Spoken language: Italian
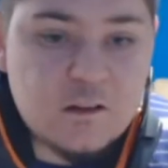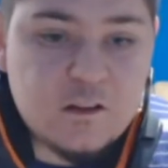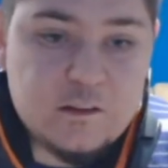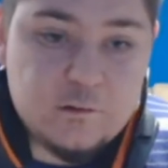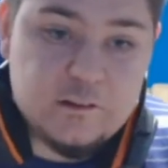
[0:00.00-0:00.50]

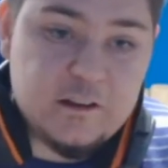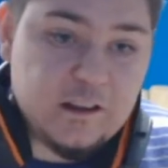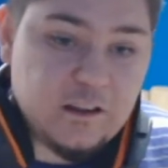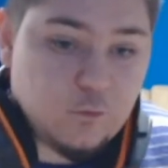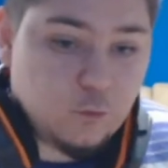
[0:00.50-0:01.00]
Devo dire
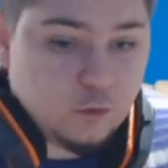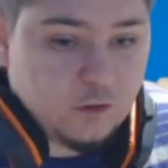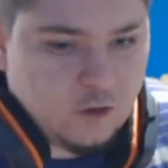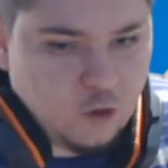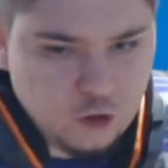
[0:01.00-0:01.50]
che io ho avuto
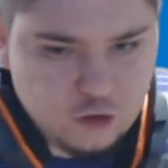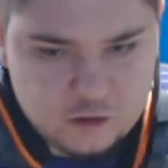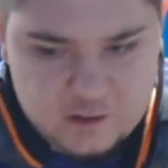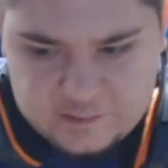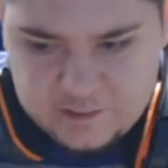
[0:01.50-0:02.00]
nel corso
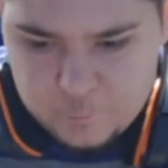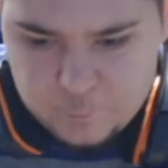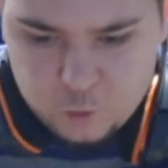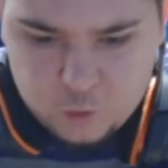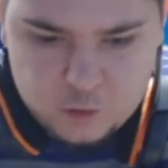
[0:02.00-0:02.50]
del
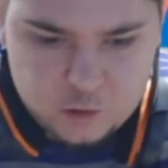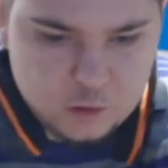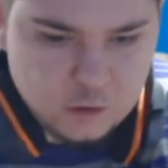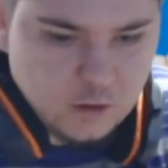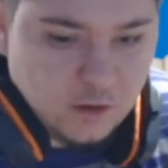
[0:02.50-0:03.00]
tempo
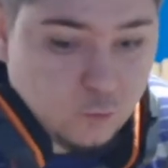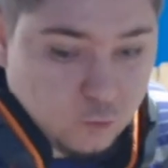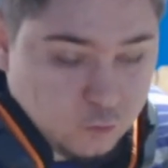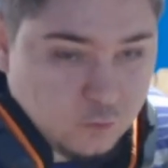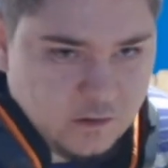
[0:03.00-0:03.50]
uh, la
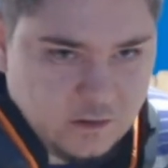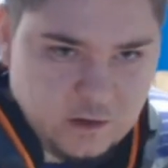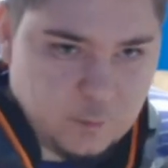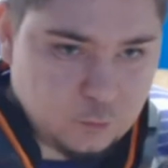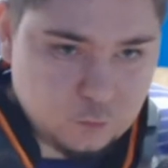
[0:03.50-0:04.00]
fortuna di
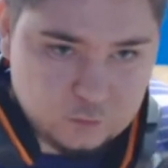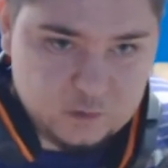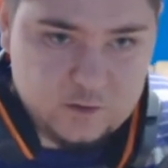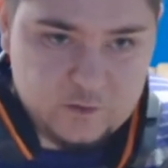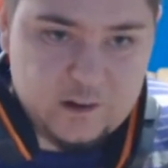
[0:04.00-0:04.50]
appunto
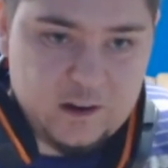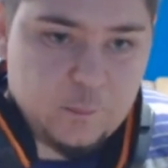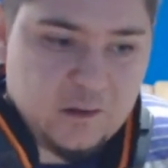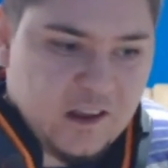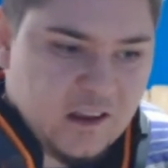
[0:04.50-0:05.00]
avere
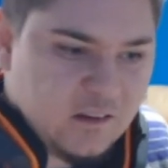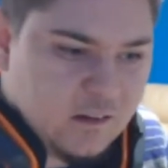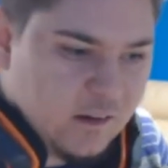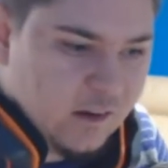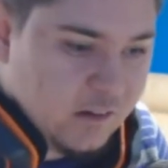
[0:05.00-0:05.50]
l'upgrade
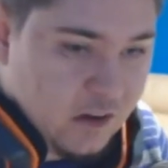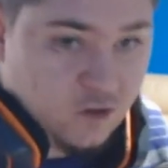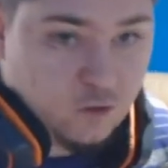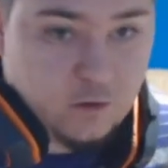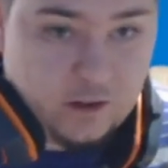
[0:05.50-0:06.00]

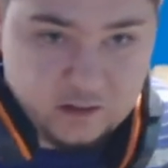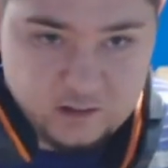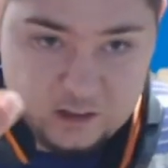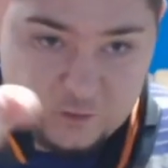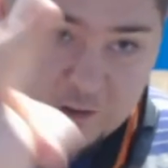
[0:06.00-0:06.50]
dell'attrezzatura.
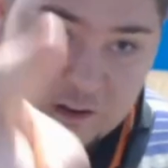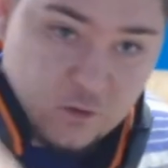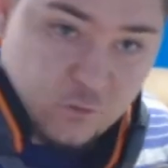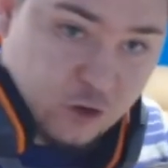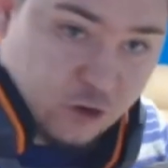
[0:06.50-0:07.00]
Andate a vedere
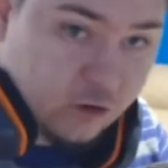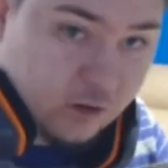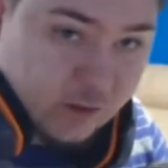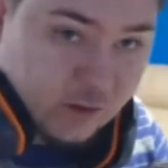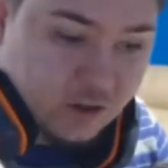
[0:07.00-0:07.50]
il video se non
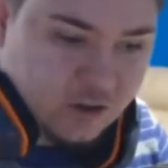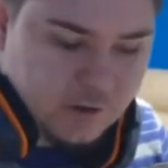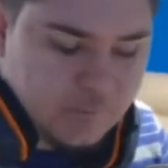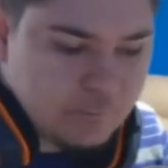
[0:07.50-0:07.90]
l'avete visto.